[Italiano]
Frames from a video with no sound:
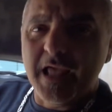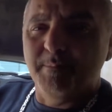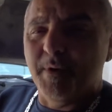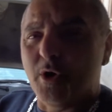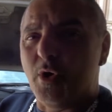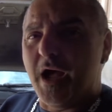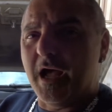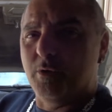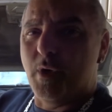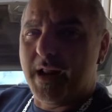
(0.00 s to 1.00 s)
e però
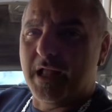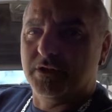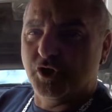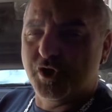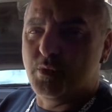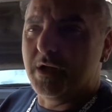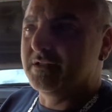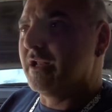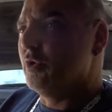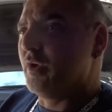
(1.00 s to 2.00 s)
a 40,
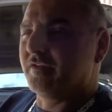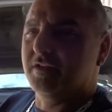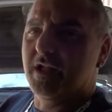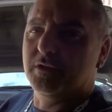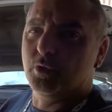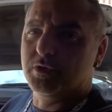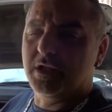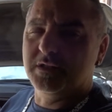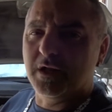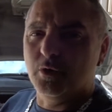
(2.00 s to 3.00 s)
50 all'ora, 70,
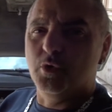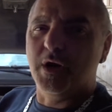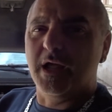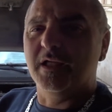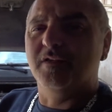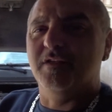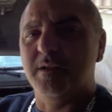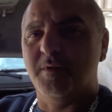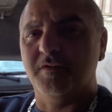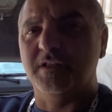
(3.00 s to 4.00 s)
80 all'ora eh, si
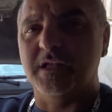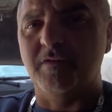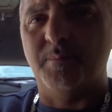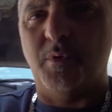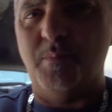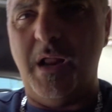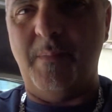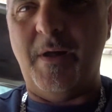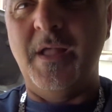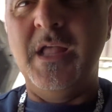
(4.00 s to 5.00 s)
ripresentava il
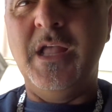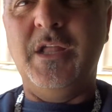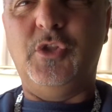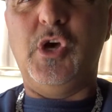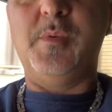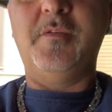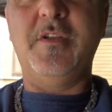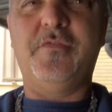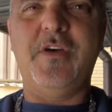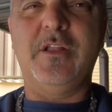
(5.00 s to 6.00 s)
problema dopo
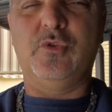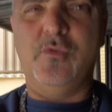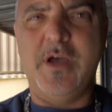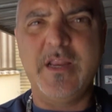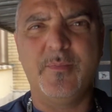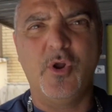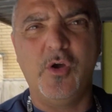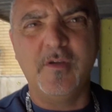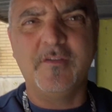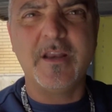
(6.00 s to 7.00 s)
aver fatto varie
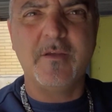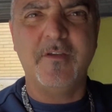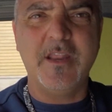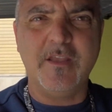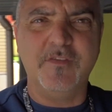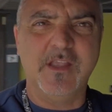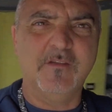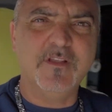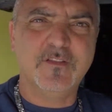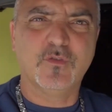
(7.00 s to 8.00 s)
prove, varie verifiche,
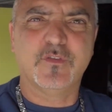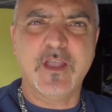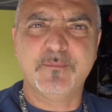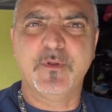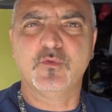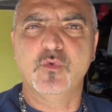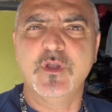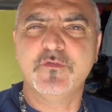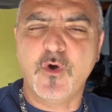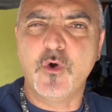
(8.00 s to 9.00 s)
visto sempre
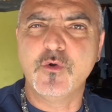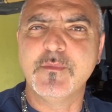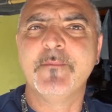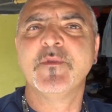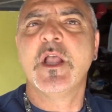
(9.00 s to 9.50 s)
sui forum,